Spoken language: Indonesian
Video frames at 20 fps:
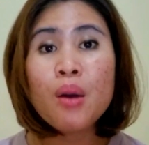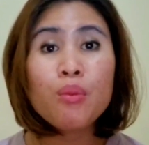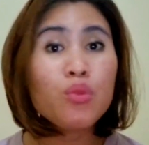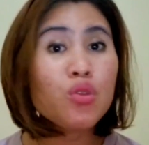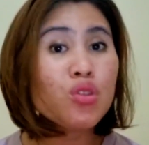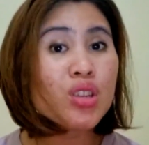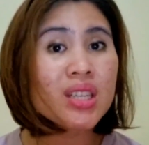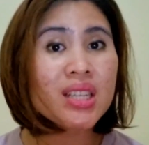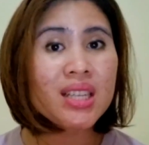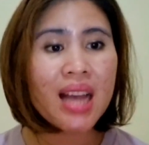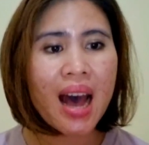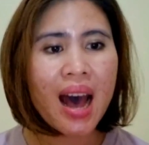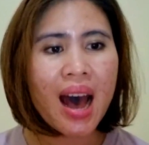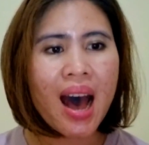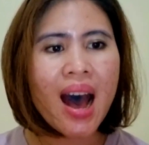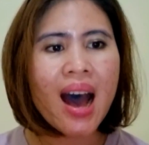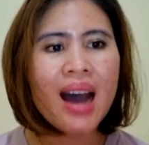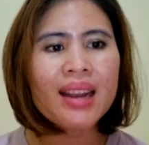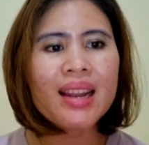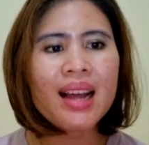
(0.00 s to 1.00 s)

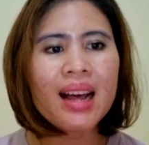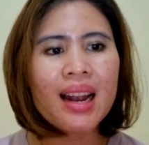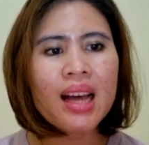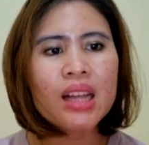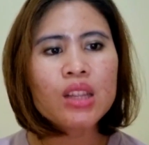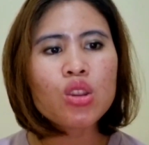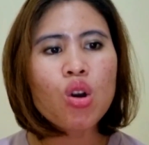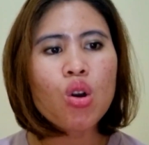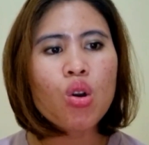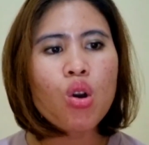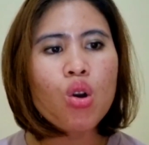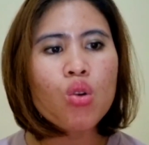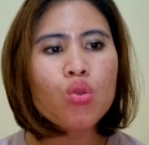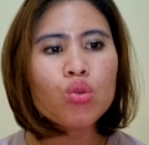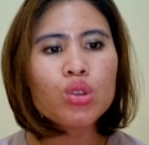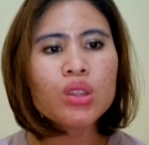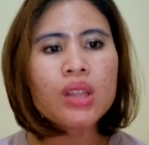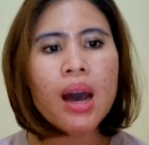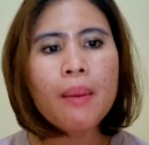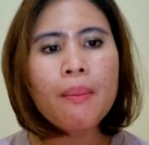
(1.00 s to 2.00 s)
Musa adalah
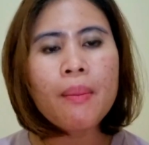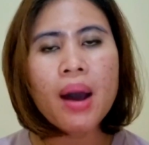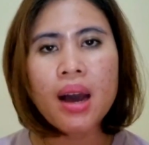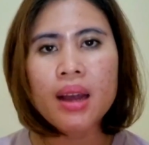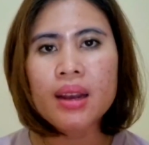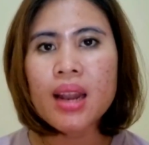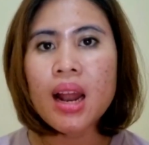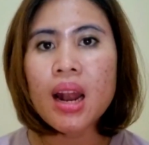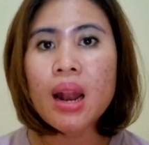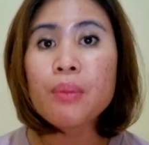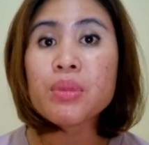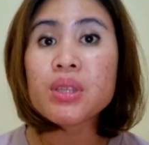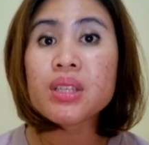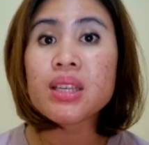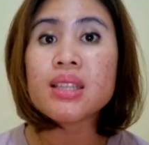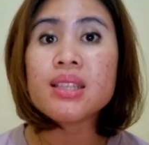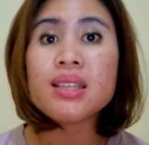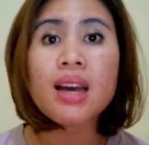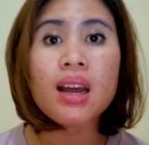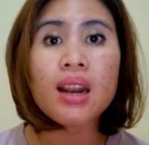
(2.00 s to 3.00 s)
tokoh utama dalam
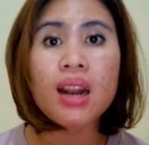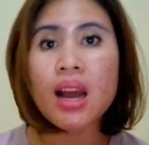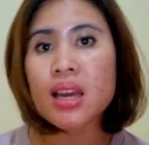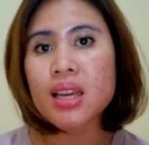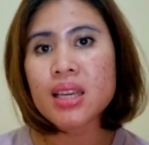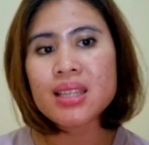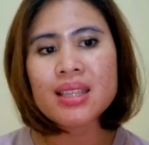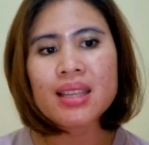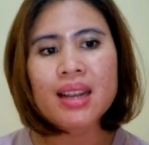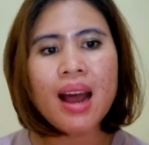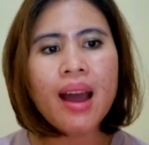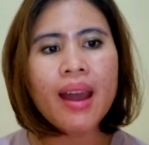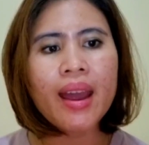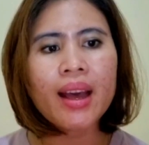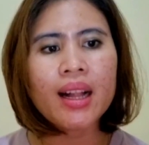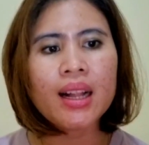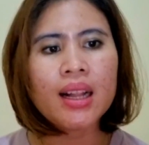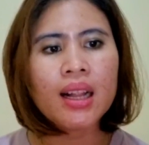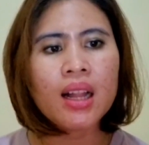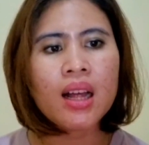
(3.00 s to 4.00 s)
sejarah
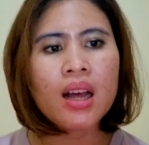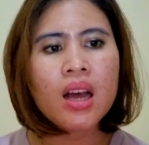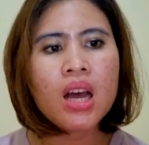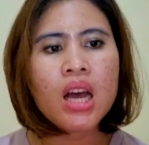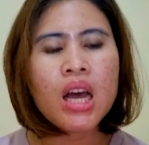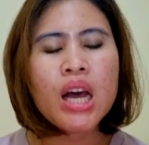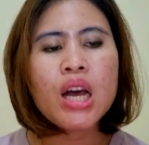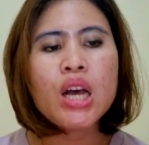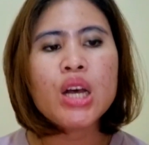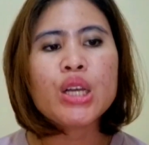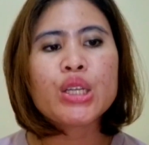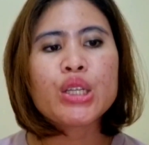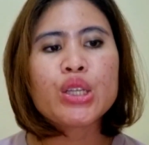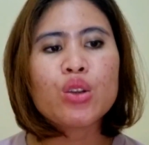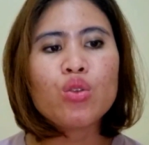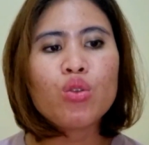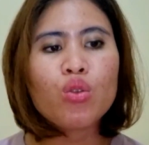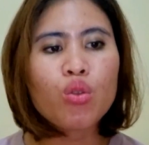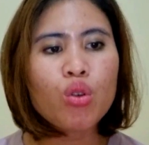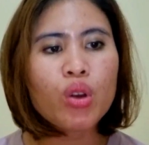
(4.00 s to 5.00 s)
Israel.
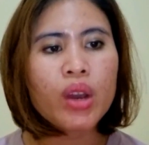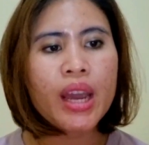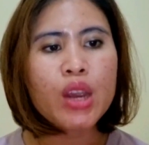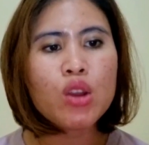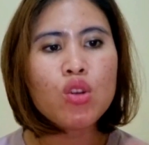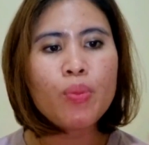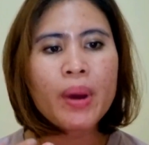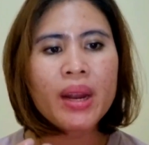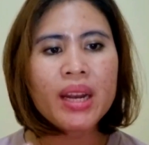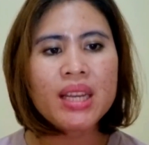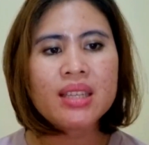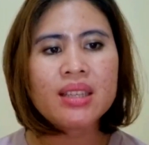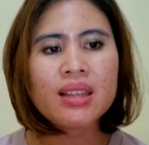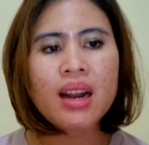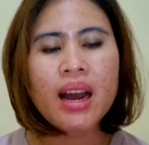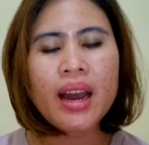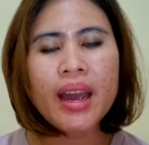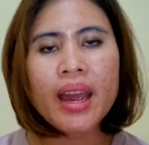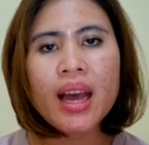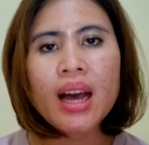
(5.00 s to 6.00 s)
Seluruh kehidupan
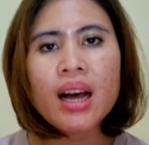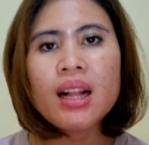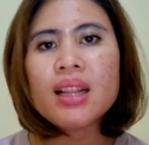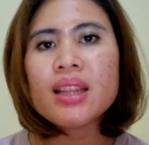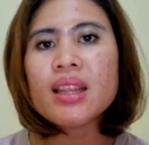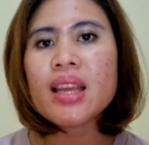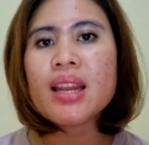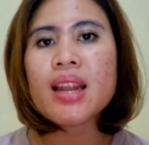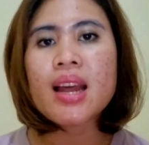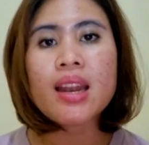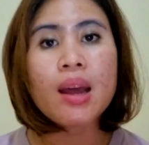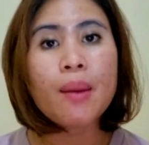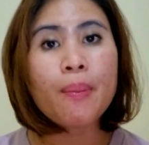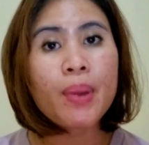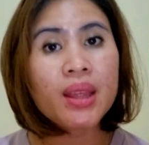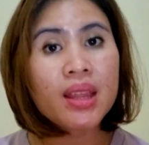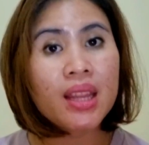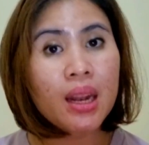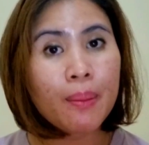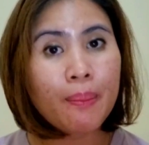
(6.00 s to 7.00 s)
Israel tidak
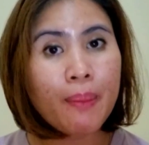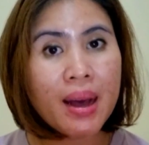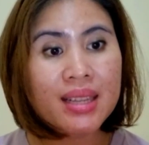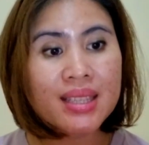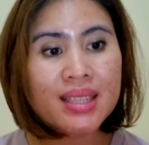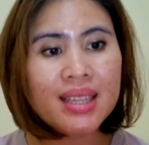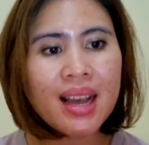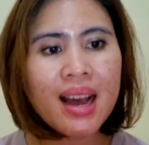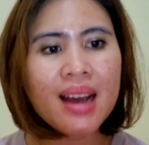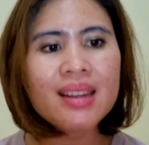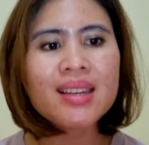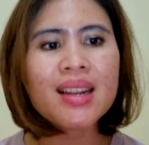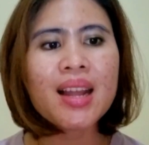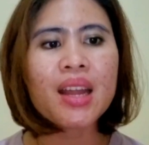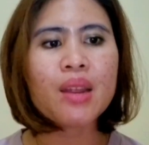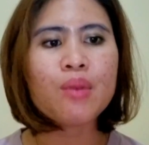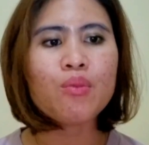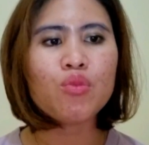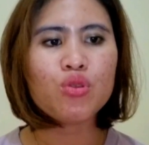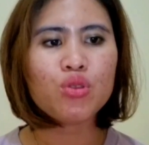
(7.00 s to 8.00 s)
dapat dilepaskan
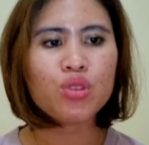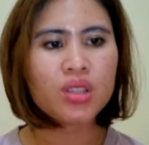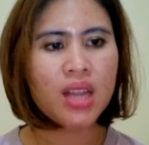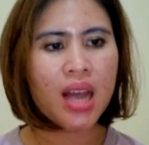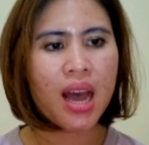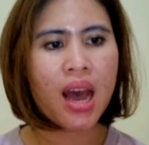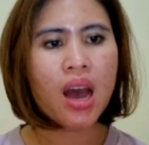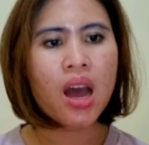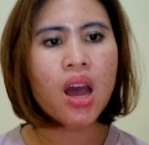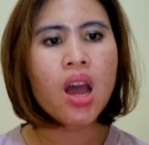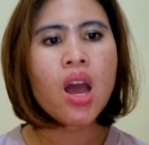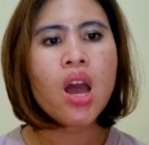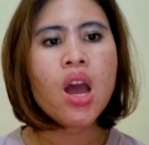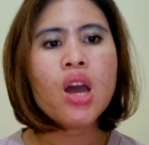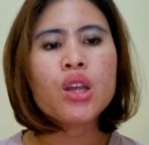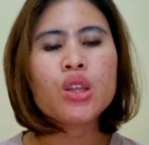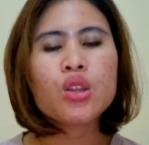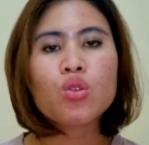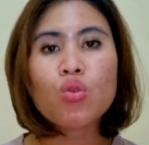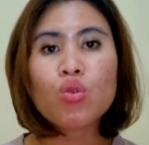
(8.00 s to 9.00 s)
dari Musa
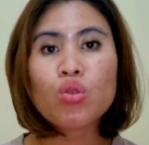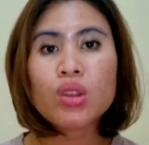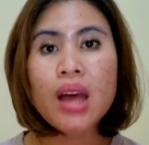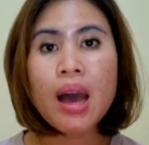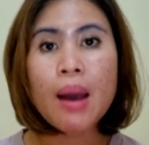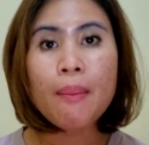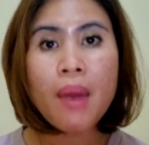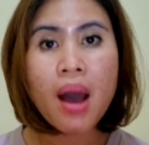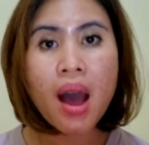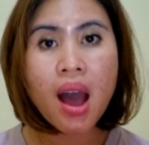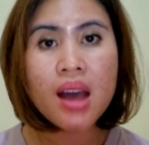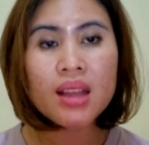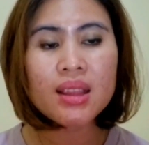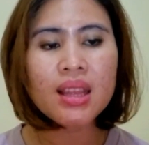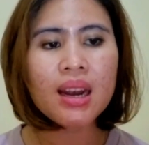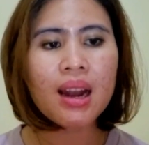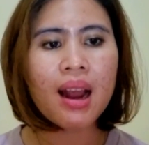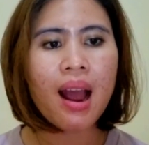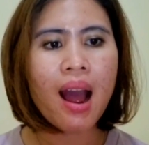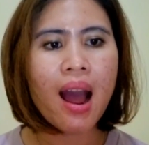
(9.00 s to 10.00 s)
terutama
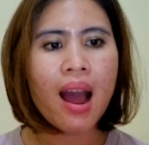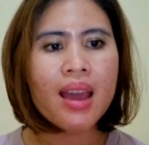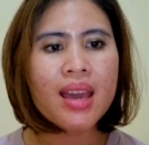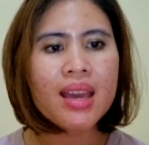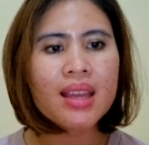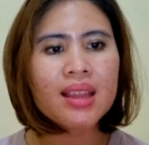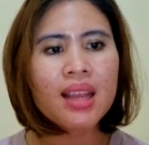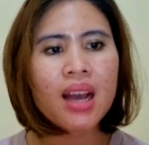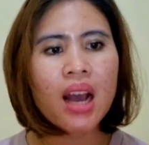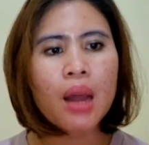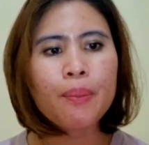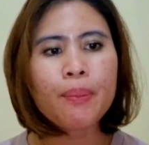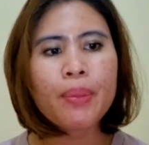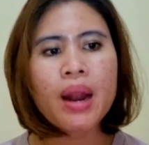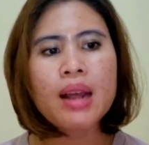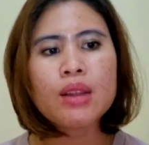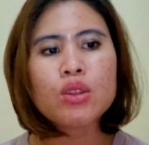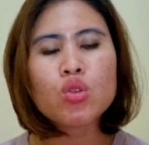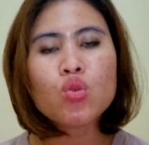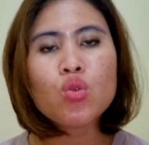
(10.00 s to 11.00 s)
terkait dengan
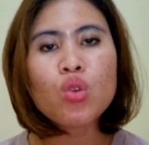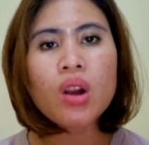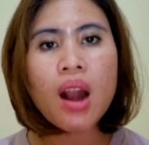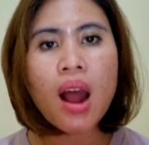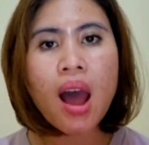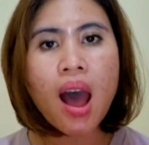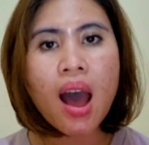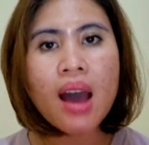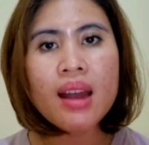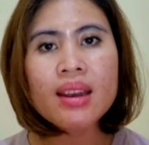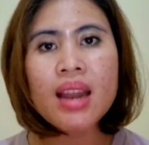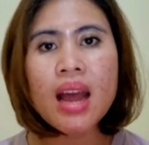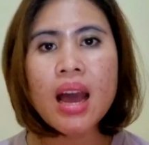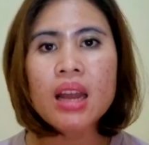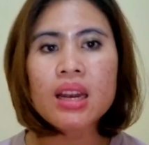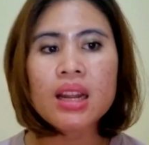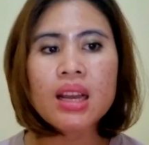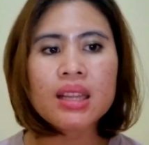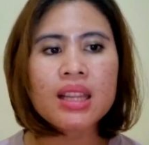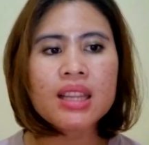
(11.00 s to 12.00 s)
peraturan
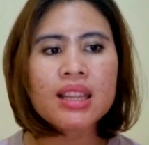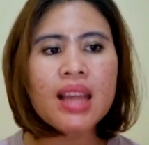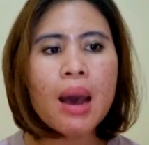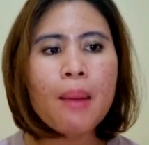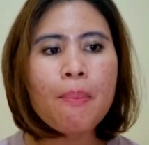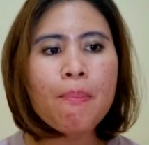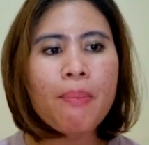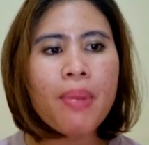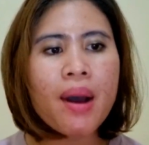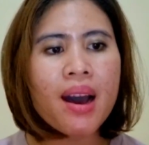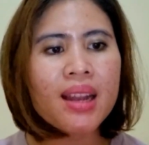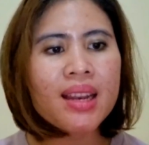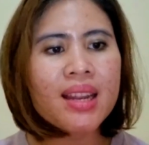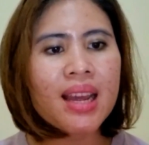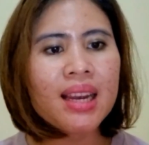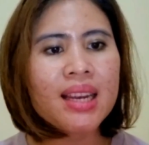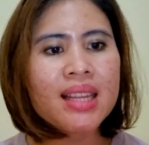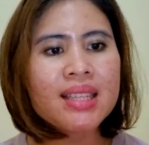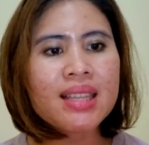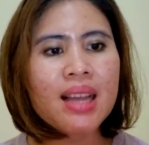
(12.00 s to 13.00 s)
dan ketetapan
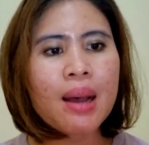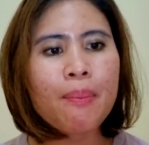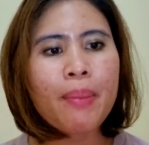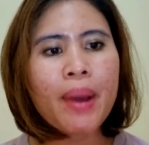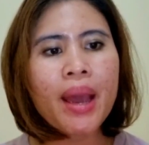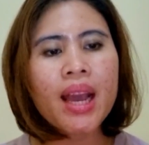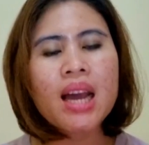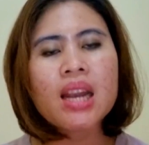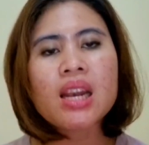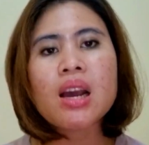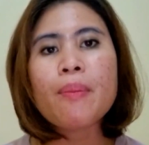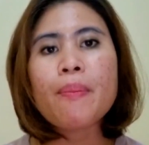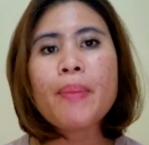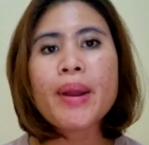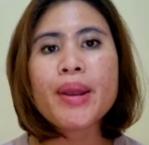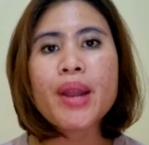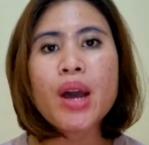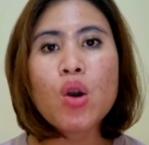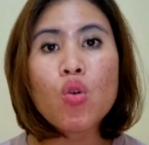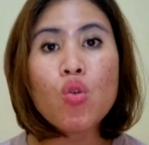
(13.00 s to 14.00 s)
yang disampaikan
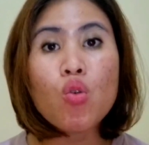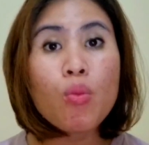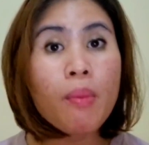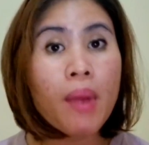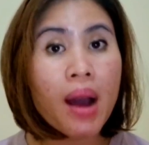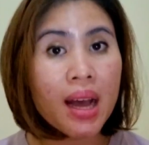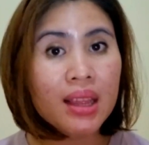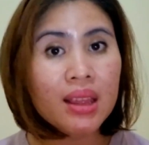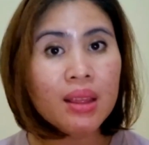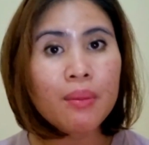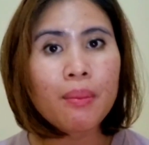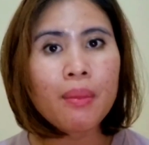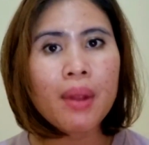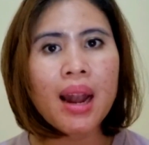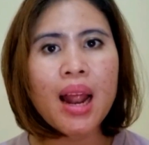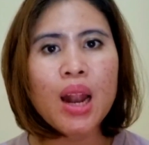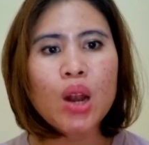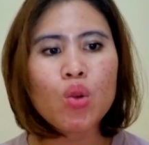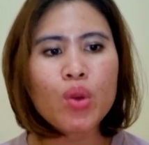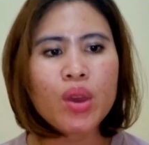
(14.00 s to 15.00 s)
kepada umat
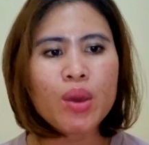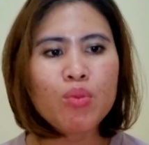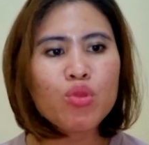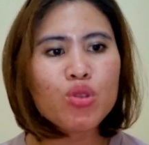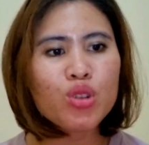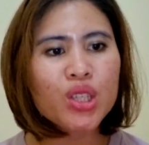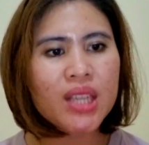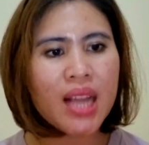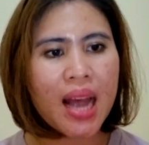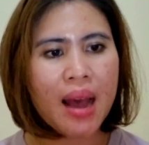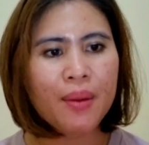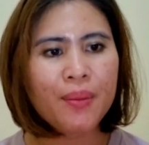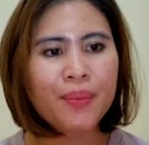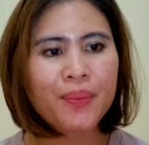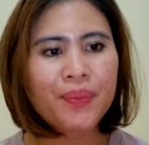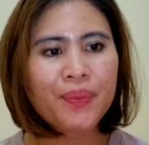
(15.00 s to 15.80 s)
melalui Musa.